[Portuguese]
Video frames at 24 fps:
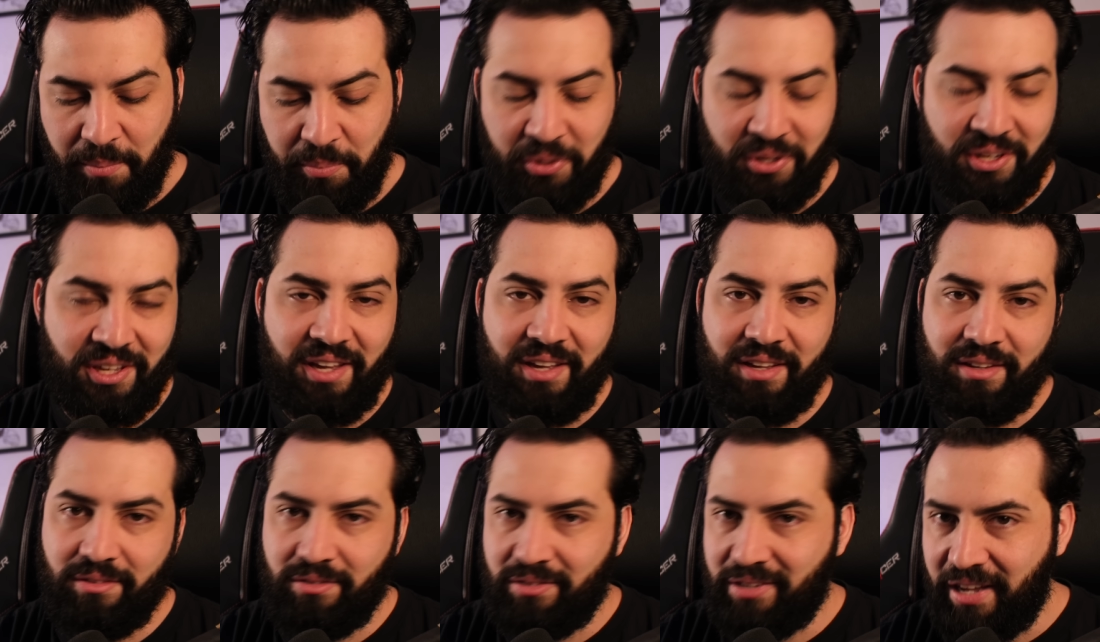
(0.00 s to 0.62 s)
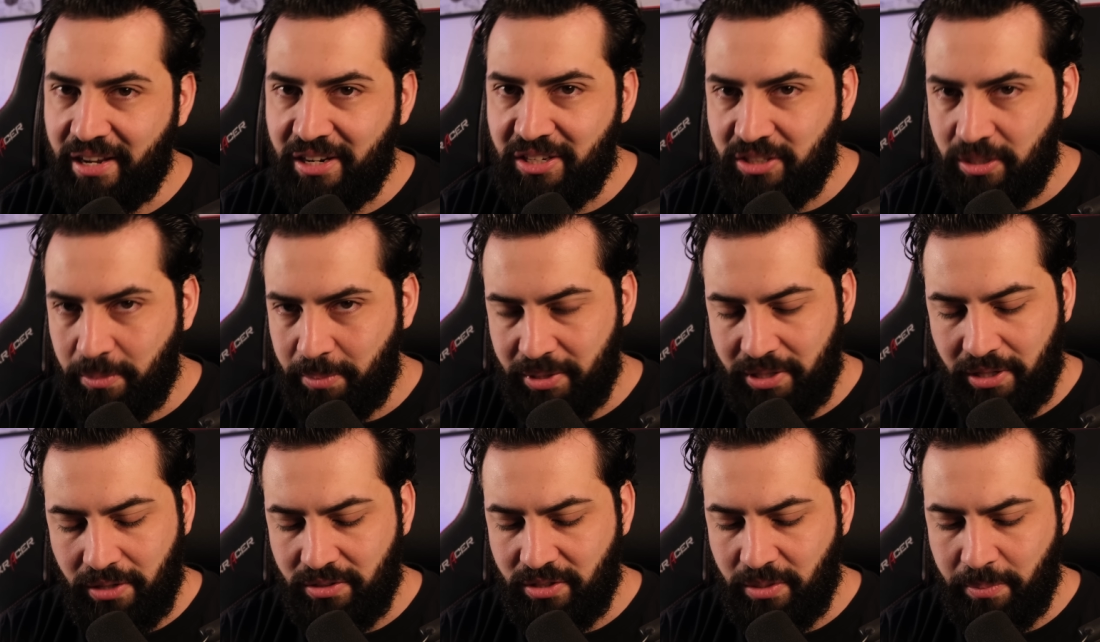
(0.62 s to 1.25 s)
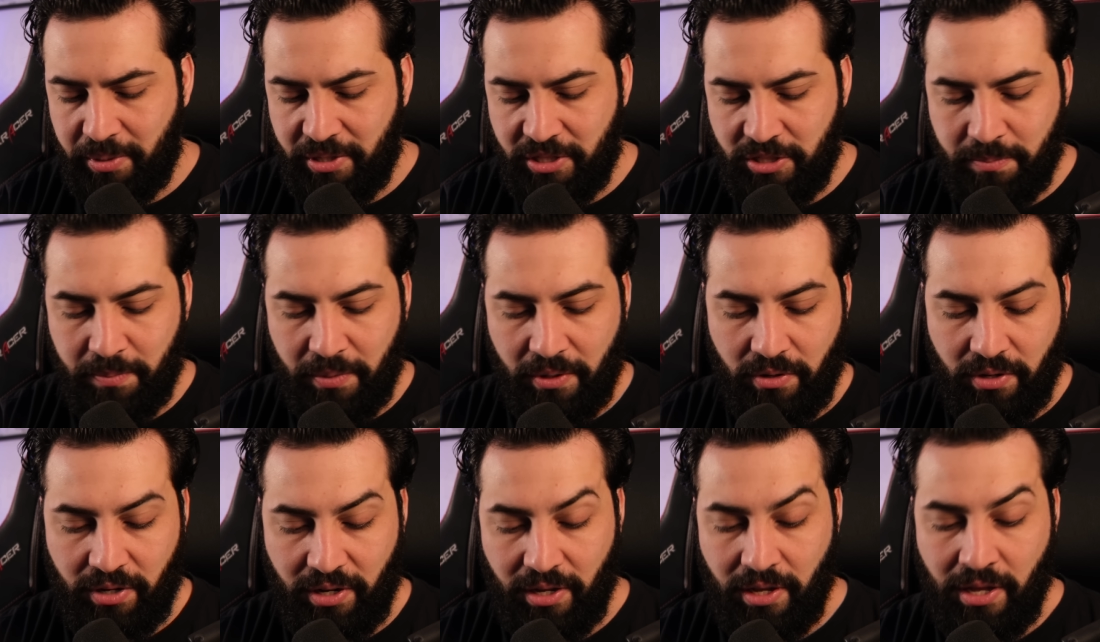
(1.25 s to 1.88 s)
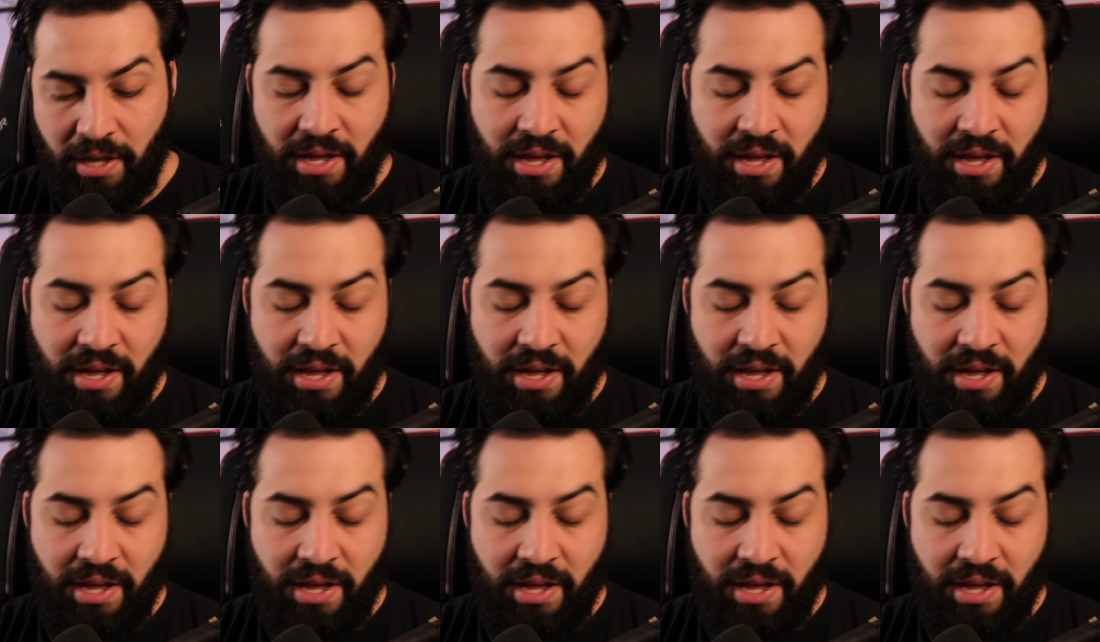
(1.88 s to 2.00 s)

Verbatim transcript: Porque querem saber da luta principal, né?